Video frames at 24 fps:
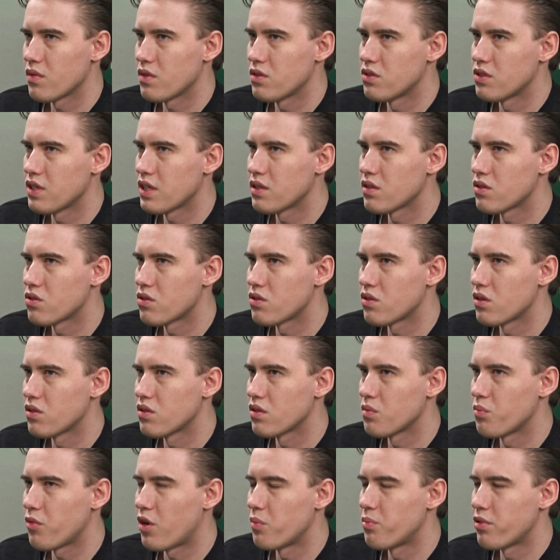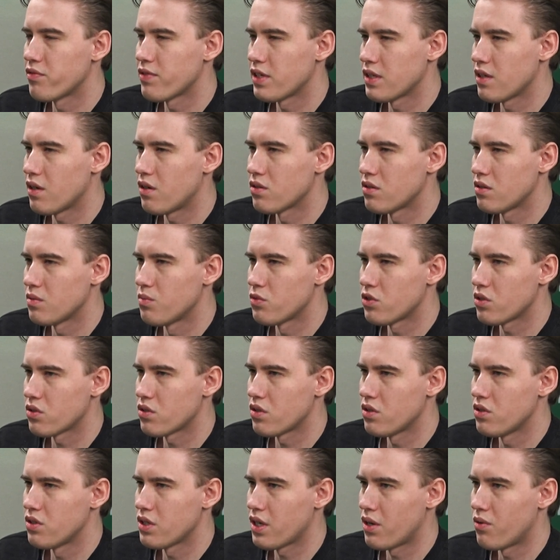z jednej strony opowiada o tym, co
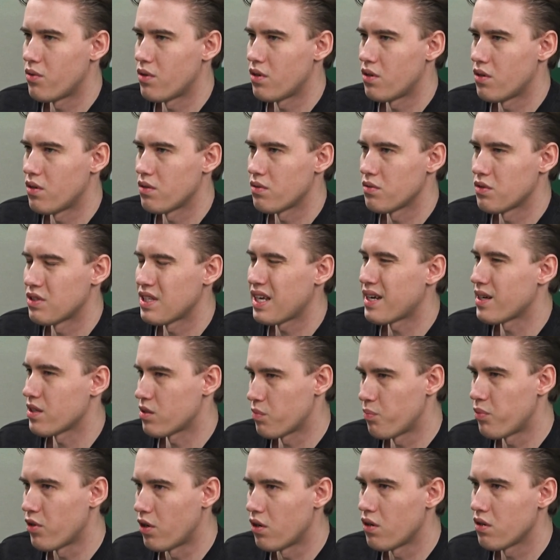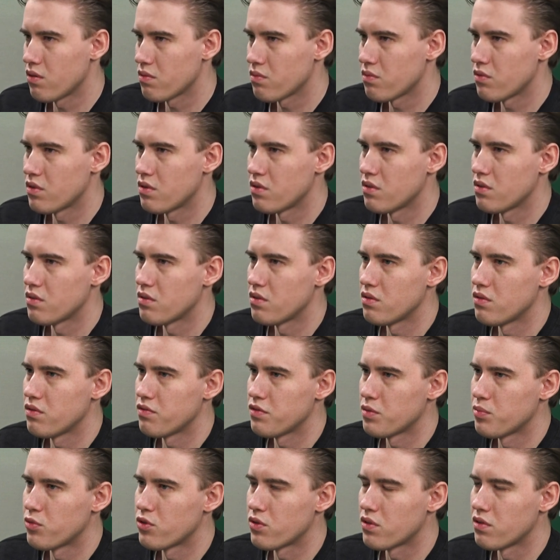się działo zaraz po e,
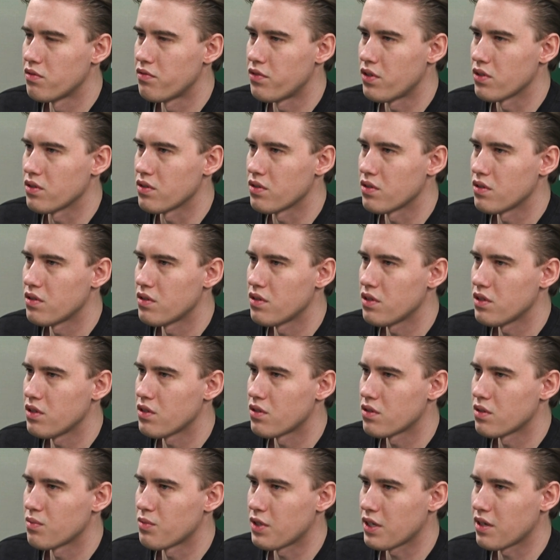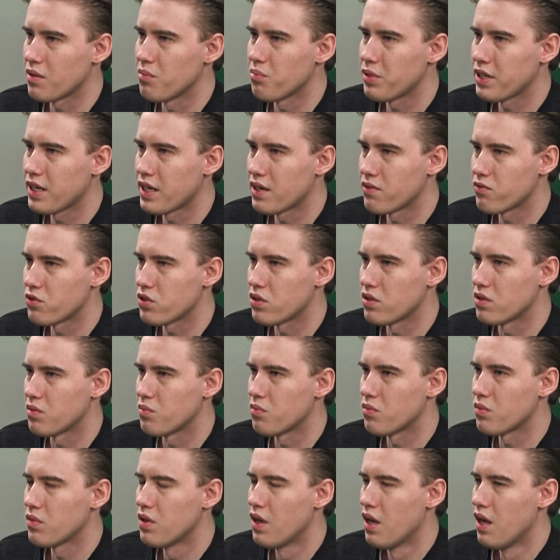wybuchu wojny i o tym takim
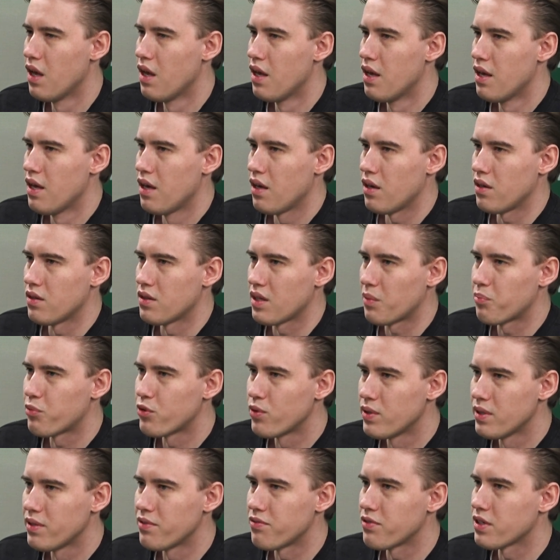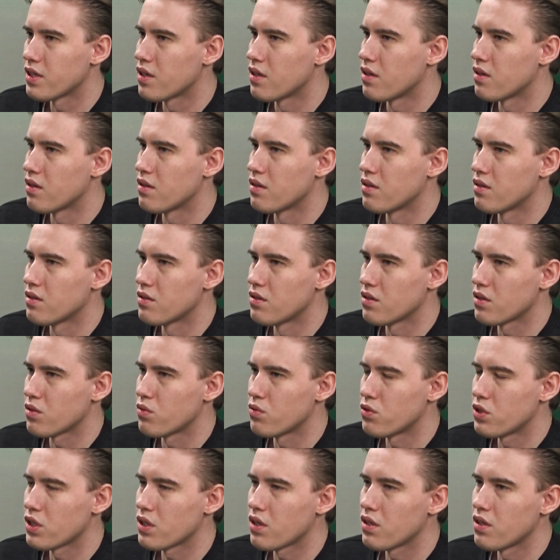pierwszym e, napływie e, tych
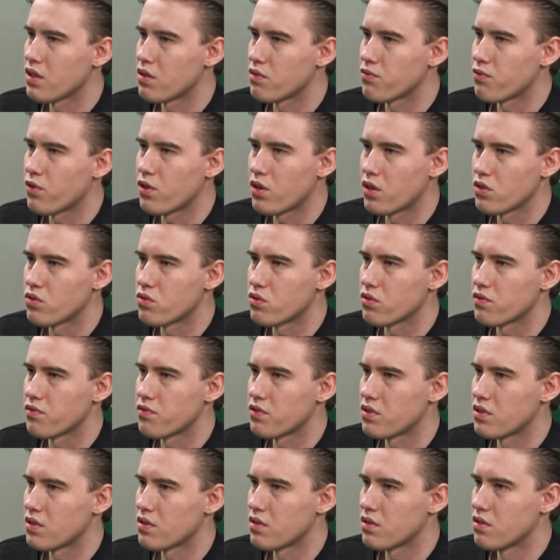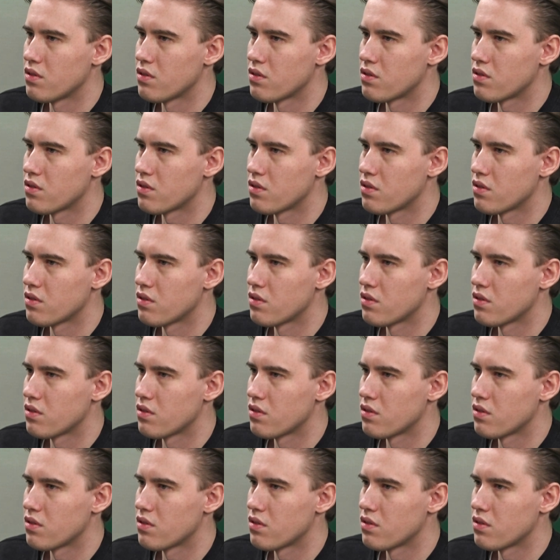uciekinierów, uchodźców z, z,